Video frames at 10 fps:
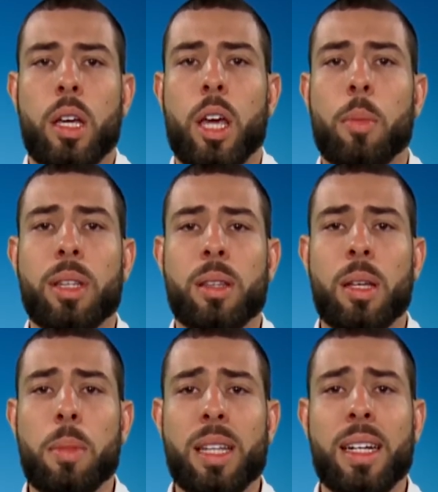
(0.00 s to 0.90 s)
e é uma
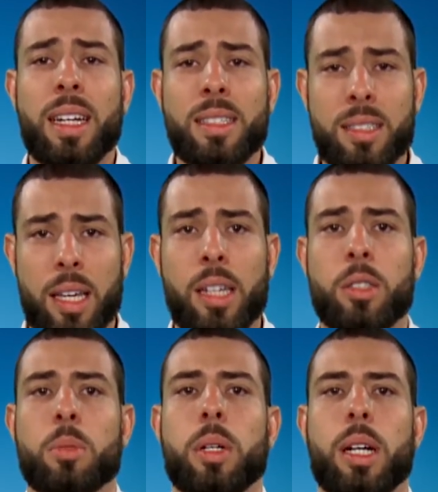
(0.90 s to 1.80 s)
demanda
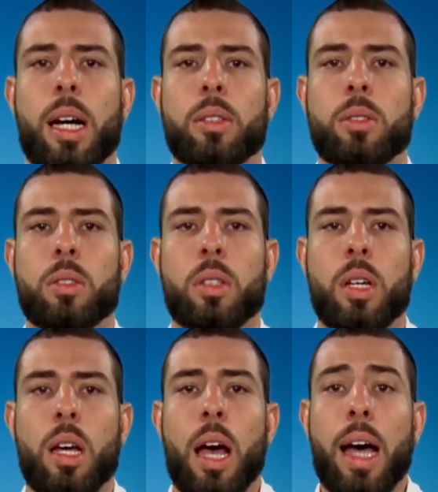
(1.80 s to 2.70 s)
crescente do mercado,
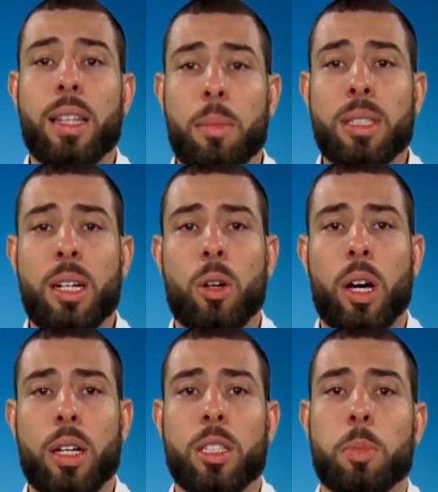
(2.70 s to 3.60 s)
ainda mais
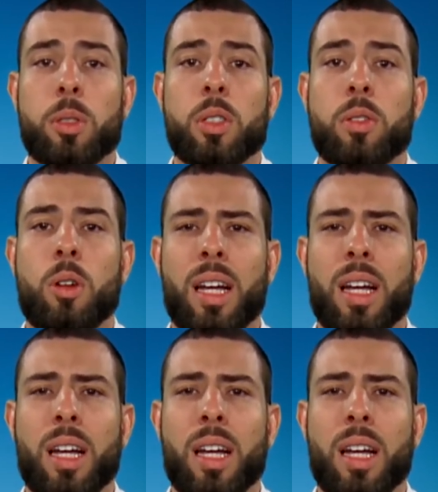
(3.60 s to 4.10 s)
agora que as pessoas ficam